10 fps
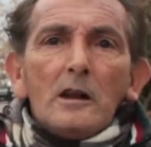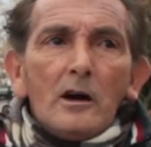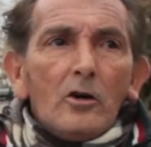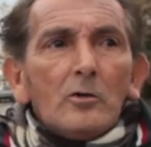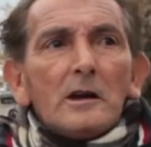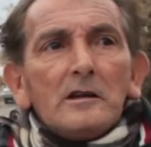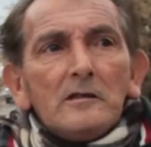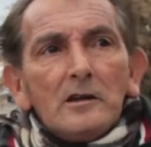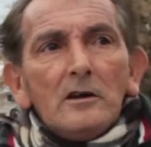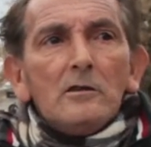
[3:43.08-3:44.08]
Las obras que
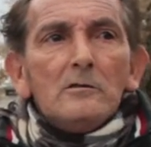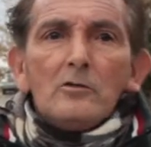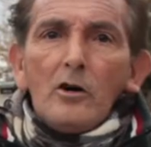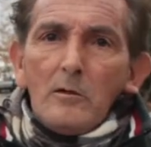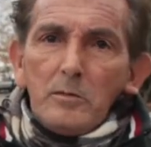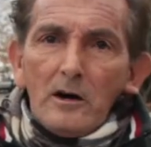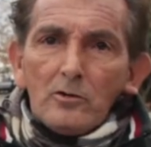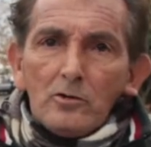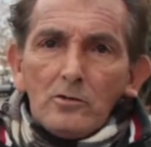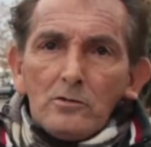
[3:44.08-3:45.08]
hicieron, los
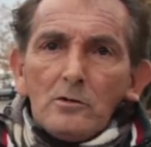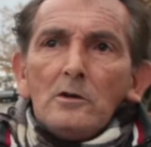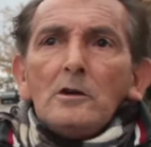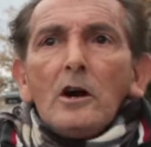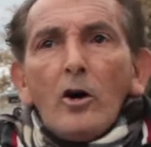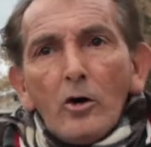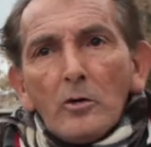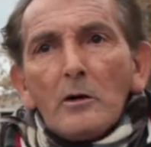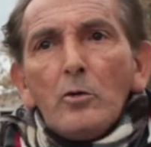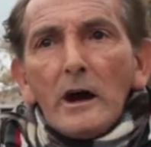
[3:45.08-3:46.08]
aplaudo.
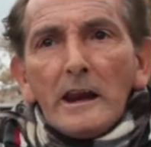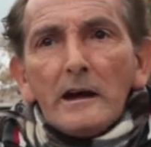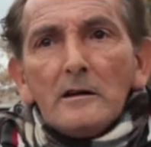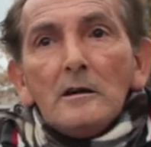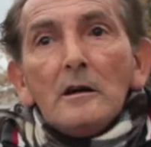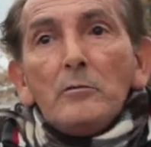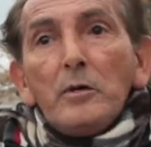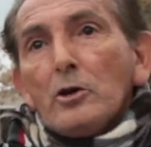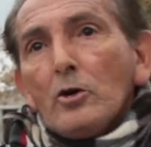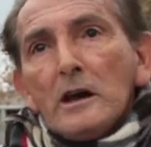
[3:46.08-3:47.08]
Obras buenas.
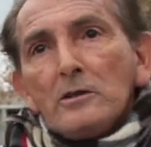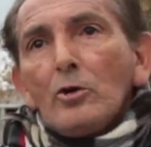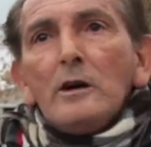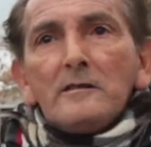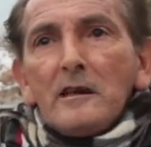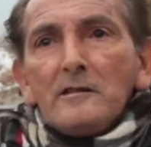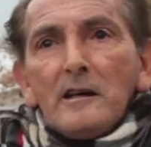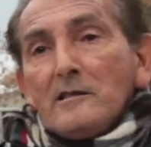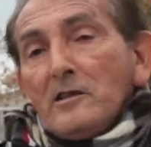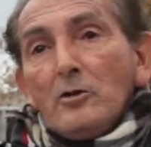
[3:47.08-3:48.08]
Pero esto es
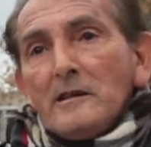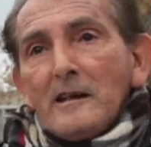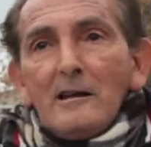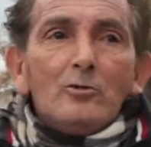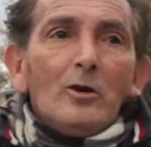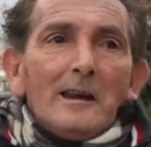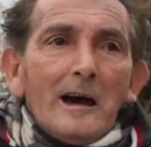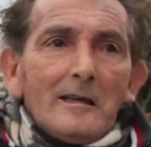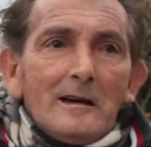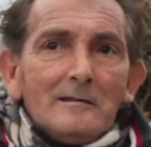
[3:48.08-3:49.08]
esencial. Si no hay salud, no hay
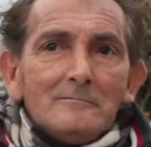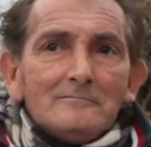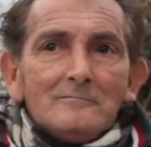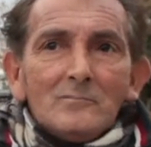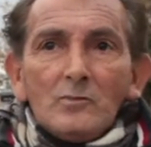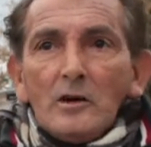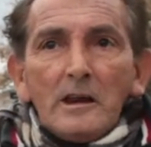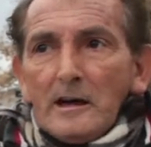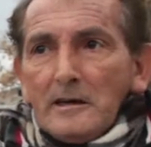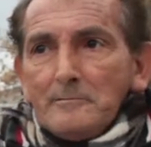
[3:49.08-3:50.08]
nada. No hay
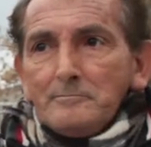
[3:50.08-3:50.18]
nada.